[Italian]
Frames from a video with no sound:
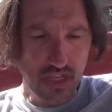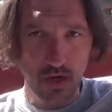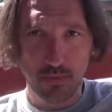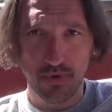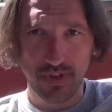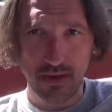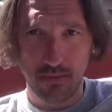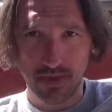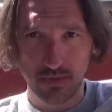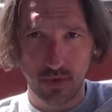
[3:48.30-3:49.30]
lo
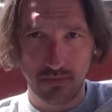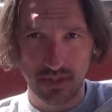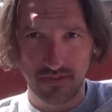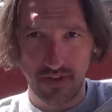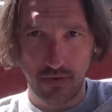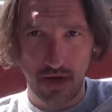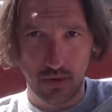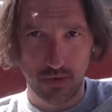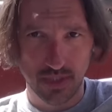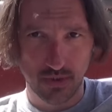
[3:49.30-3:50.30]
proveremo ma sicuramente fai un
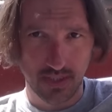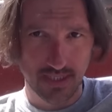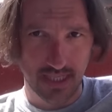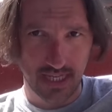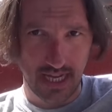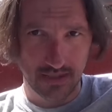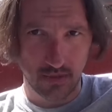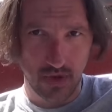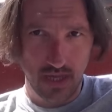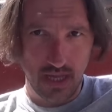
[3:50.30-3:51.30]
acquisto
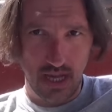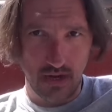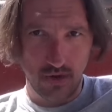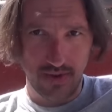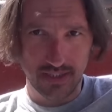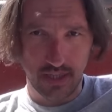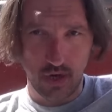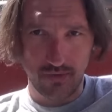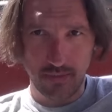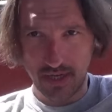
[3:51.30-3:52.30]
azzeccato al
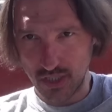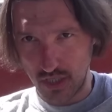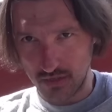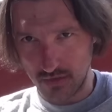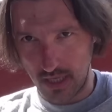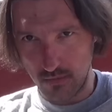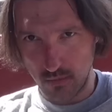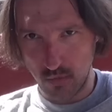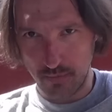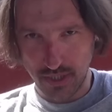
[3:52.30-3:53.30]
99%, dai un
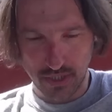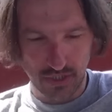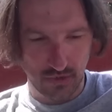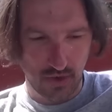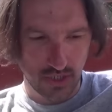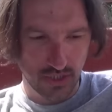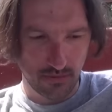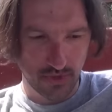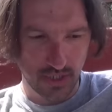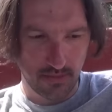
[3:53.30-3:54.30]
1% lo
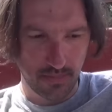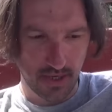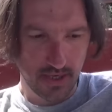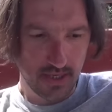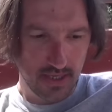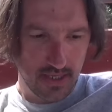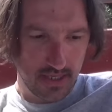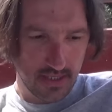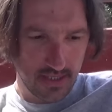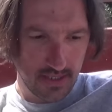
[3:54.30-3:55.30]
lasciamo sempre.
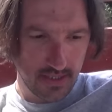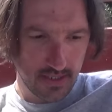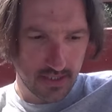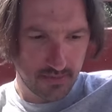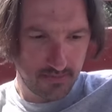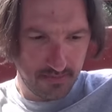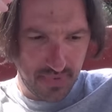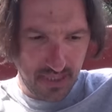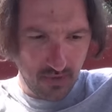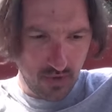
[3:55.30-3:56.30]
Eh,
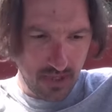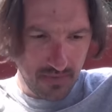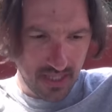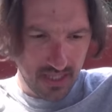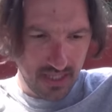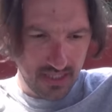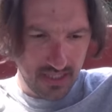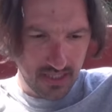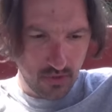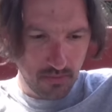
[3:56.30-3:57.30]
Spinone mi
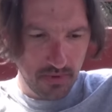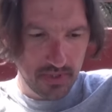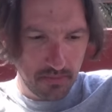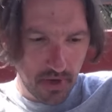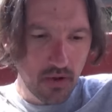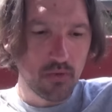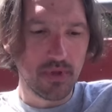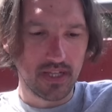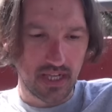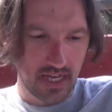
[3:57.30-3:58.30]
chiede complimenti per la
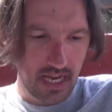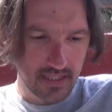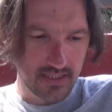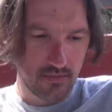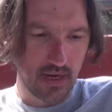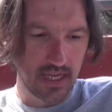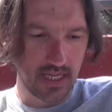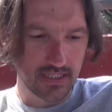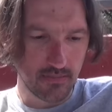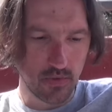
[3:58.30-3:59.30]
rubrica, grazie, una
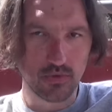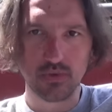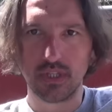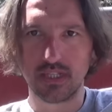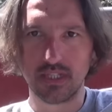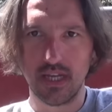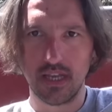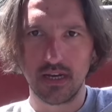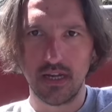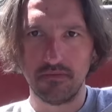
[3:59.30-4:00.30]
cassa Bluetooth
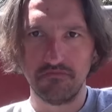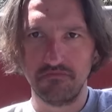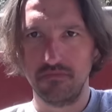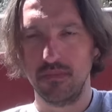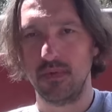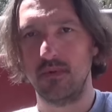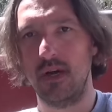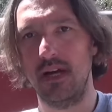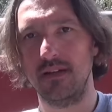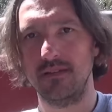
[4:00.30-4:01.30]
esterna,
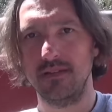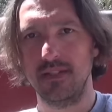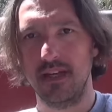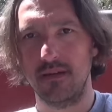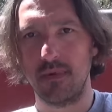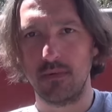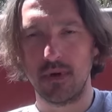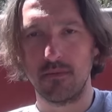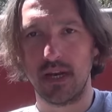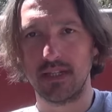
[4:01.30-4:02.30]
qua abbiamo
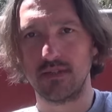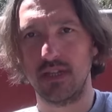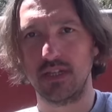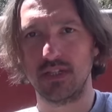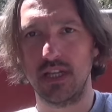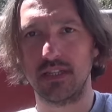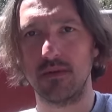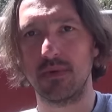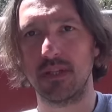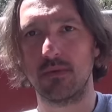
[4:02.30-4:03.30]
l'imbarazzo della scelta,
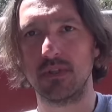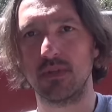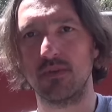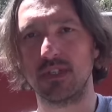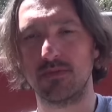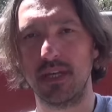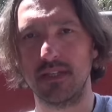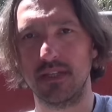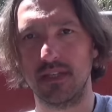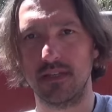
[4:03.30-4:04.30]
dipende quanto vuoi
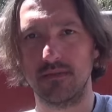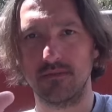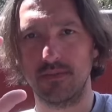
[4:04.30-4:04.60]
spendere,